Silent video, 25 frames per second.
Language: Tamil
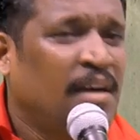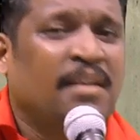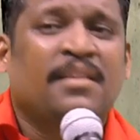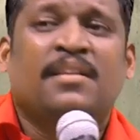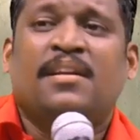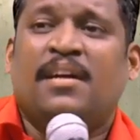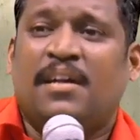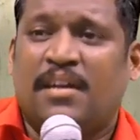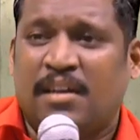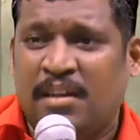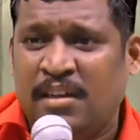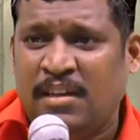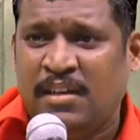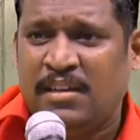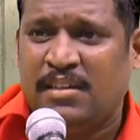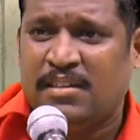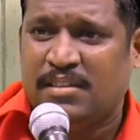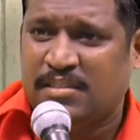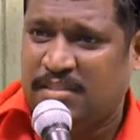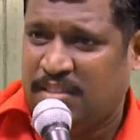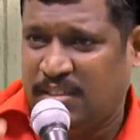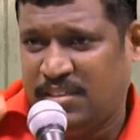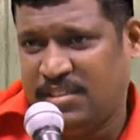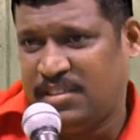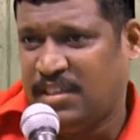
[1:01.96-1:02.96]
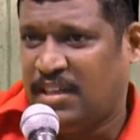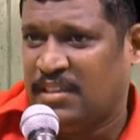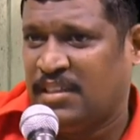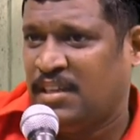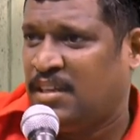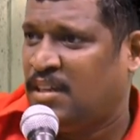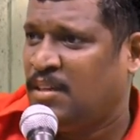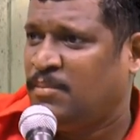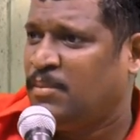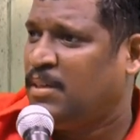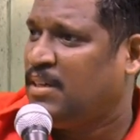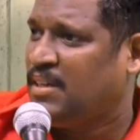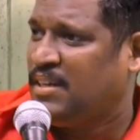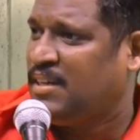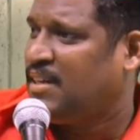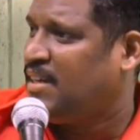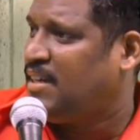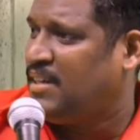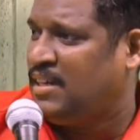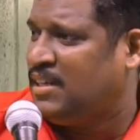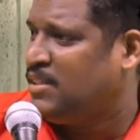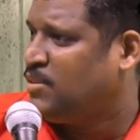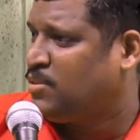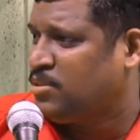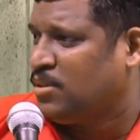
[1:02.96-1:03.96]
அதனால் சரி சாதாரணமாக இருங்க
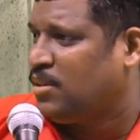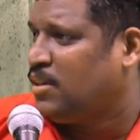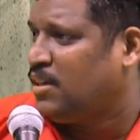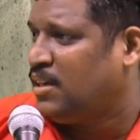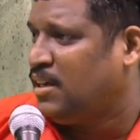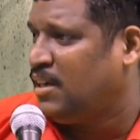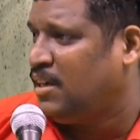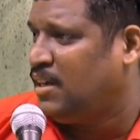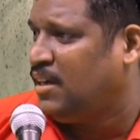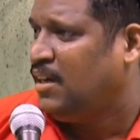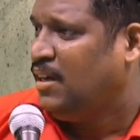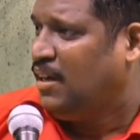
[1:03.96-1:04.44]
இல்லைன்னு சொல்ல